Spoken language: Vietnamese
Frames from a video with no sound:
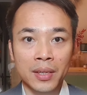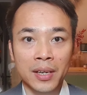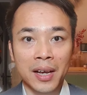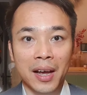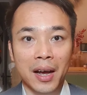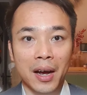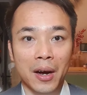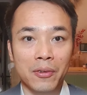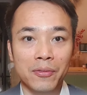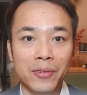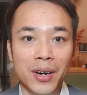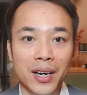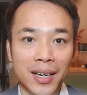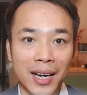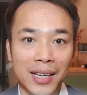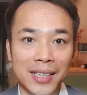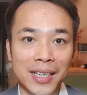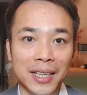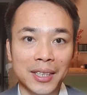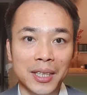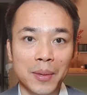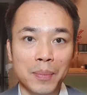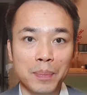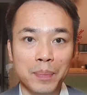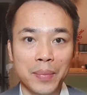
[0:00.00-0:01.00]
À, vâng cả
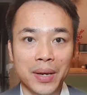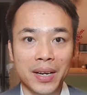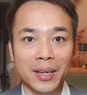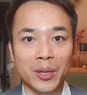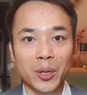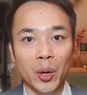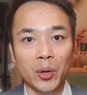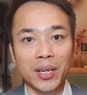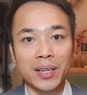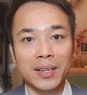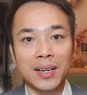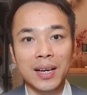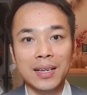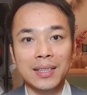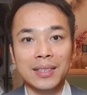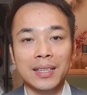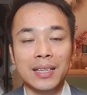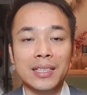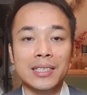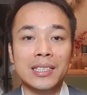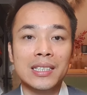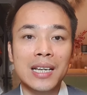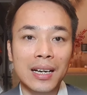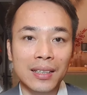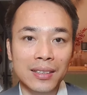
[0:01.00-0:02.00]
nhà thân mến, nói đến đây thì
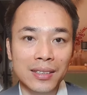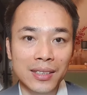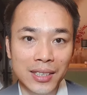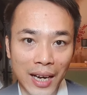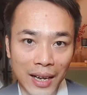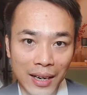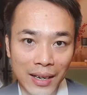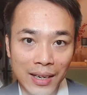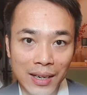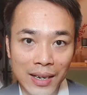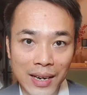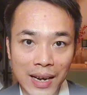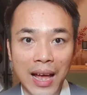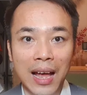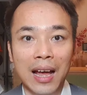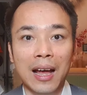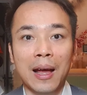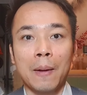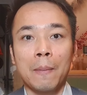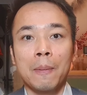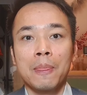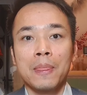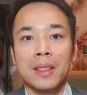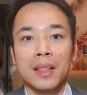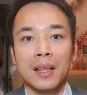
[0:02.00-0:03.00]
chắc chắn
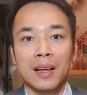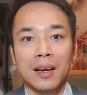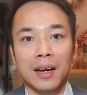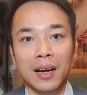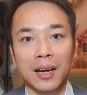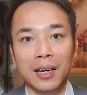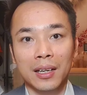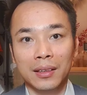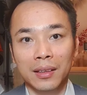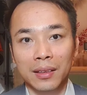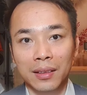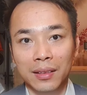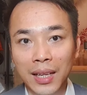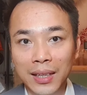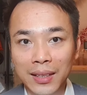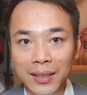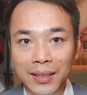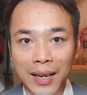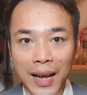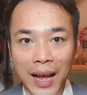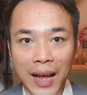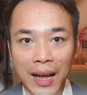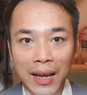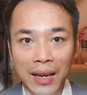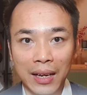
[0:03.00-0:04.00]
là à, tất
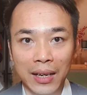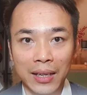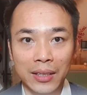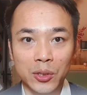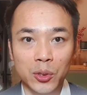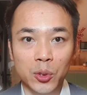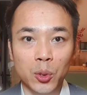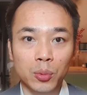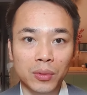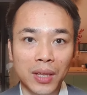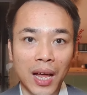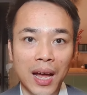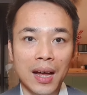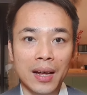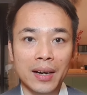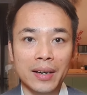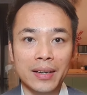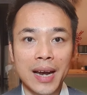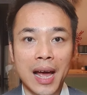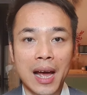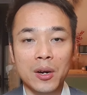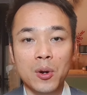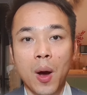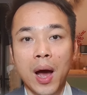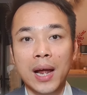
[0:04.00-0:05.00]
cả chúng ta
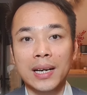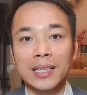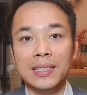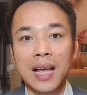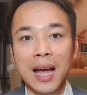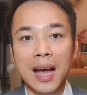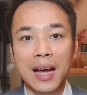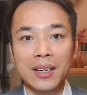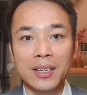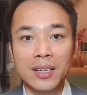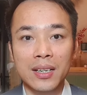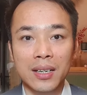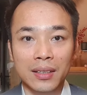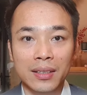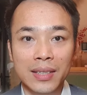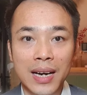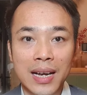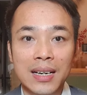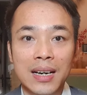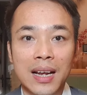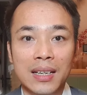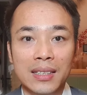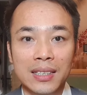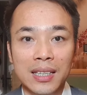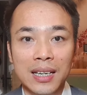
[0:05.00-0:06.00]
đã đoán ra được đây
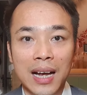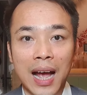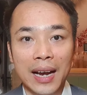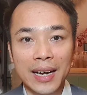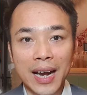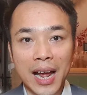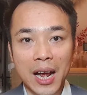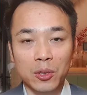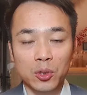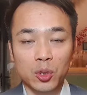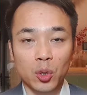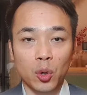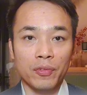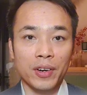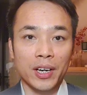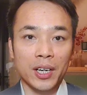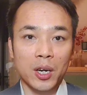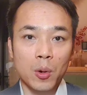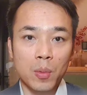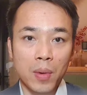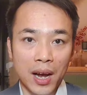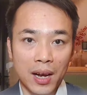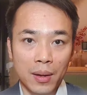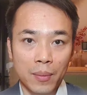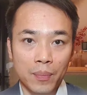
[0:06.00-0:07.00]
là dự án nào rồi phải
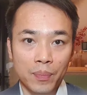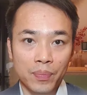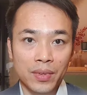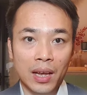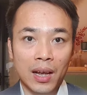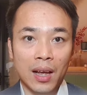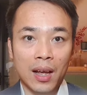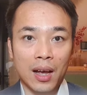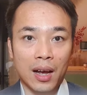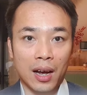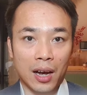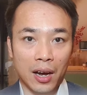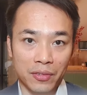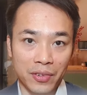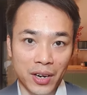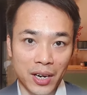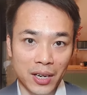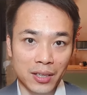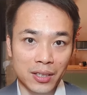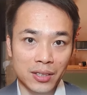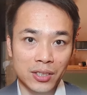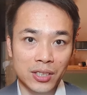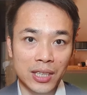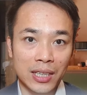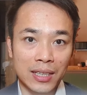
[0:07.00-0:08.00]
không ạ? À,
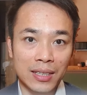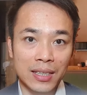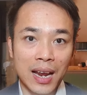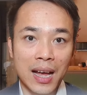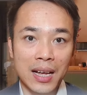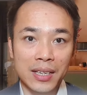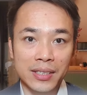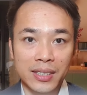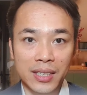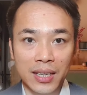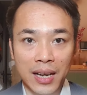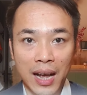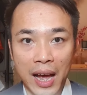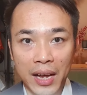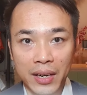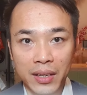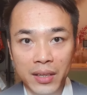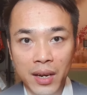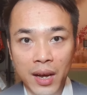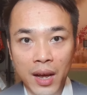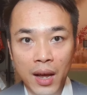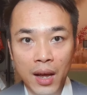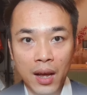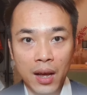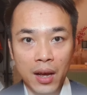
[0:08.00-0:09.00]
vâng, chính là dự án
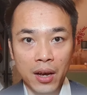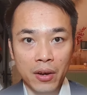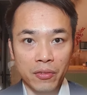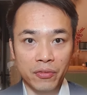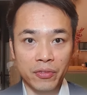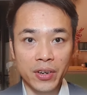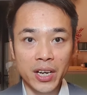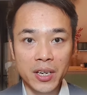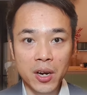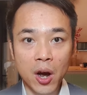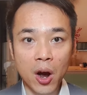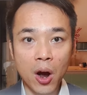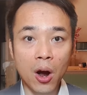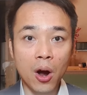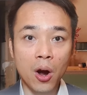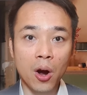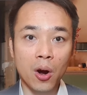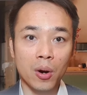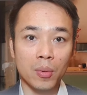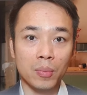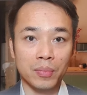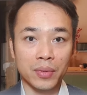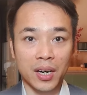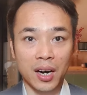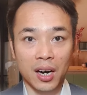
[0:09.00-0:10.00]

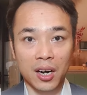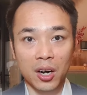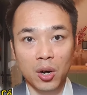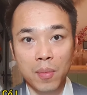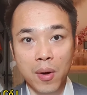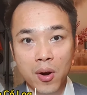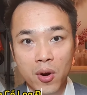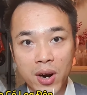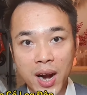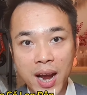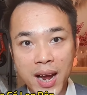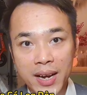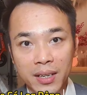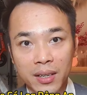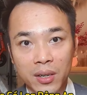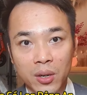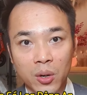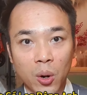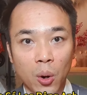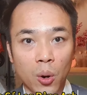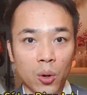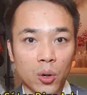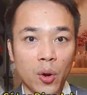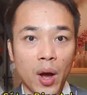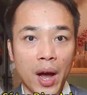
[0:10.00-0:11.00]
Vinhome Global Gate
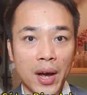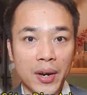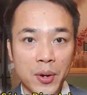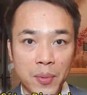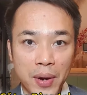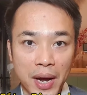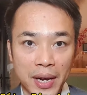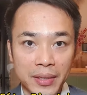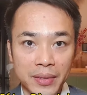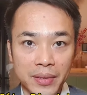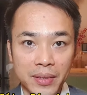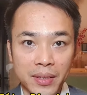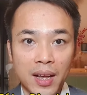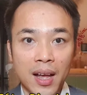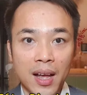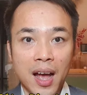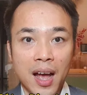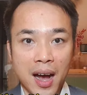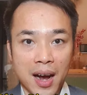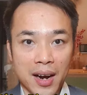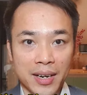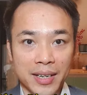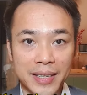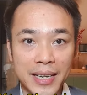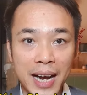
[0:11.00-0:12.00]
của loa Đông Anh.
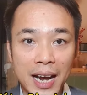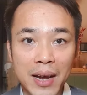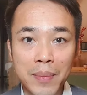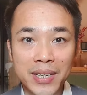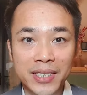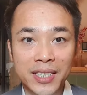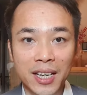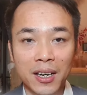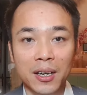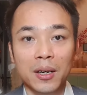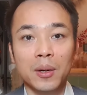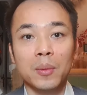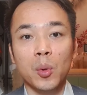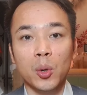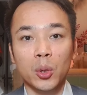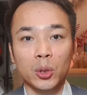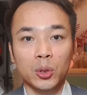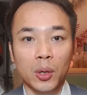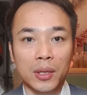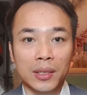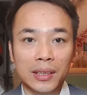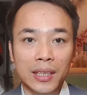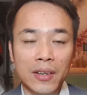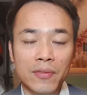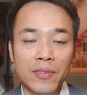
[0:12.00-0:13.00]
Ngay bây giờ, Bùi
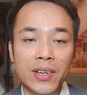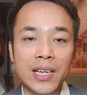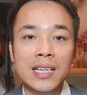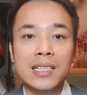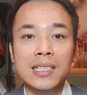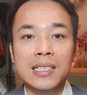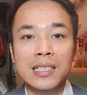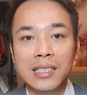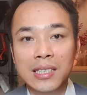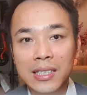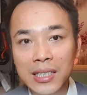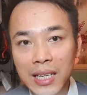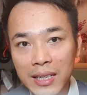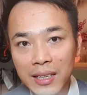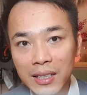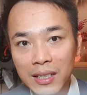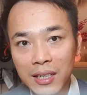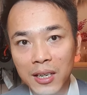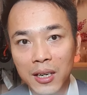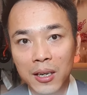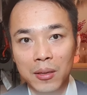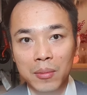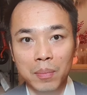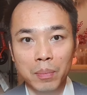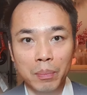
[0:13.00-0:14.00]
Tuấn TV xin
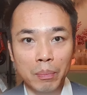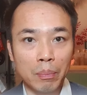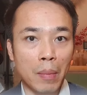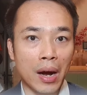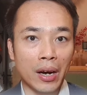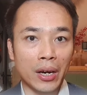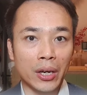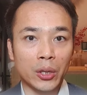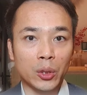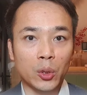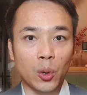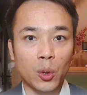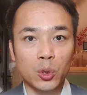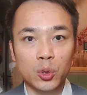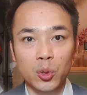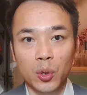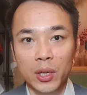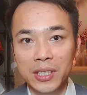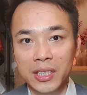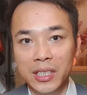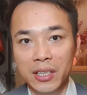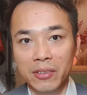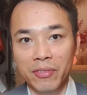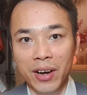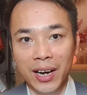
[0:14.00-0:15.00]
được mời cô chú anh
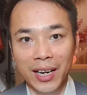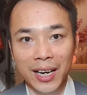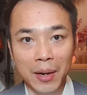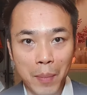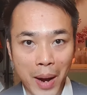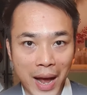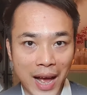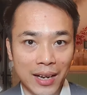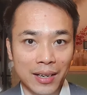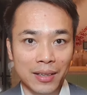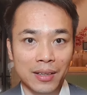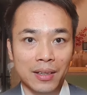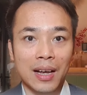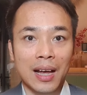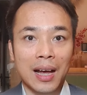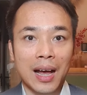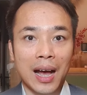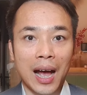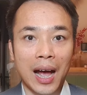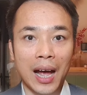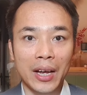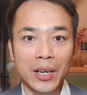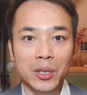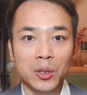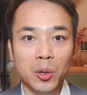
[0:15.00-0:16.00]
chị và các bạn
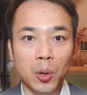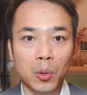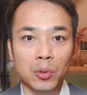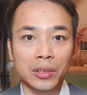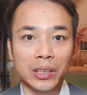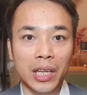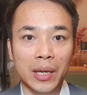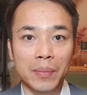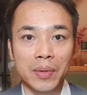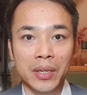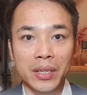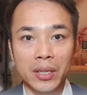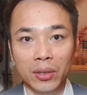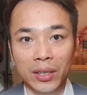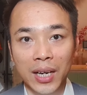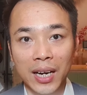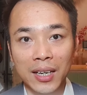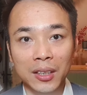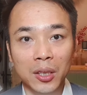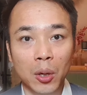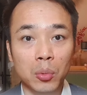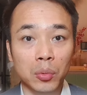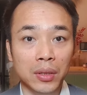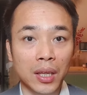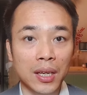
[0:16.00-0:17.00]
hãy cùng tìm hiểu
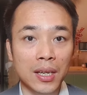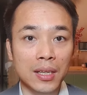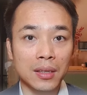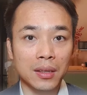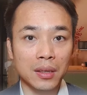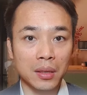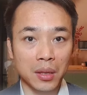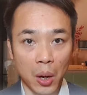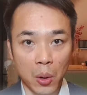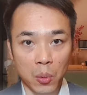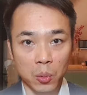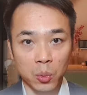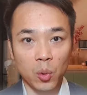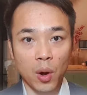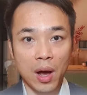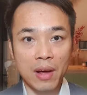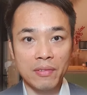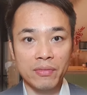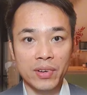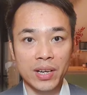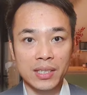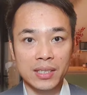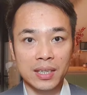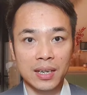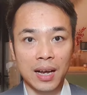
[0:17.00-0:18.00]
các thông tin tổng quan
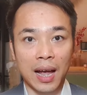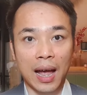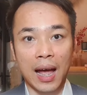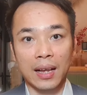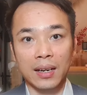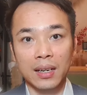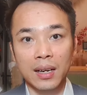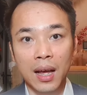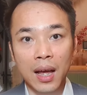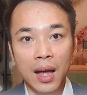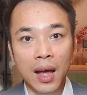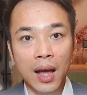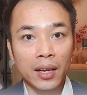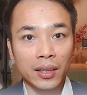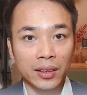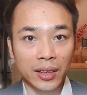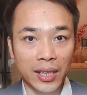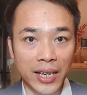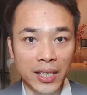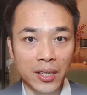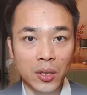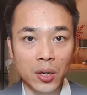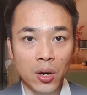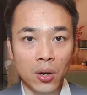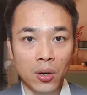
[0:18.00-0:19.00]
về dự án,
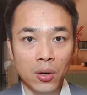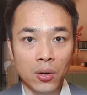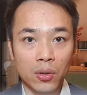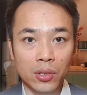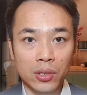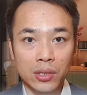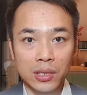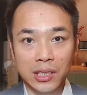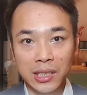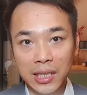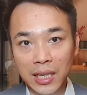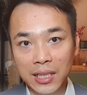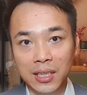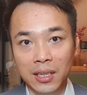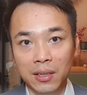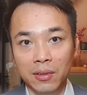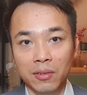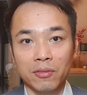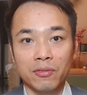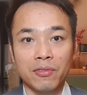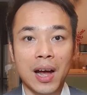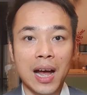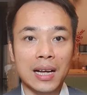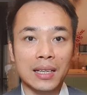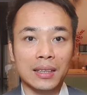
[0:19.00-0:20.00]
tiến độ xây dựng
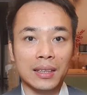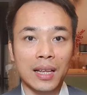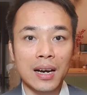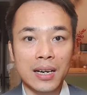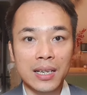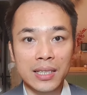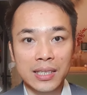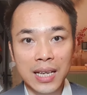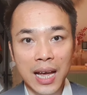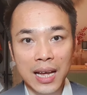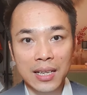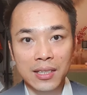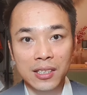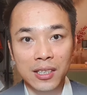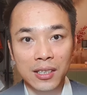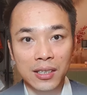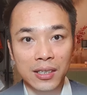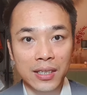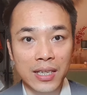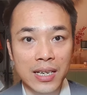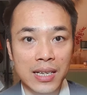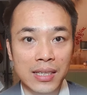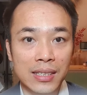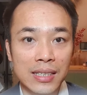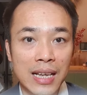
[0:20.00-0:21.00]
và thời gian dự
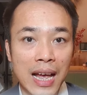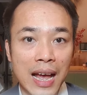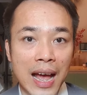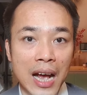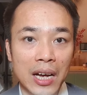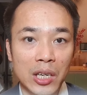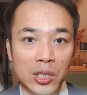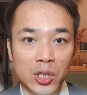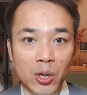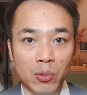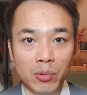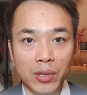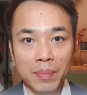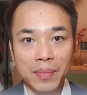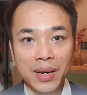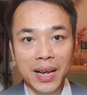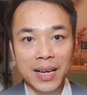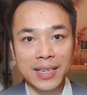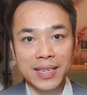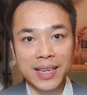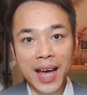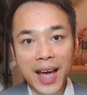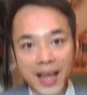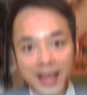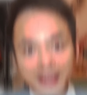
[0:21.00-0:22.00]
kiến ra hàng trong năm nay
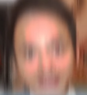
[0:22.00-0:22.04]
nhé.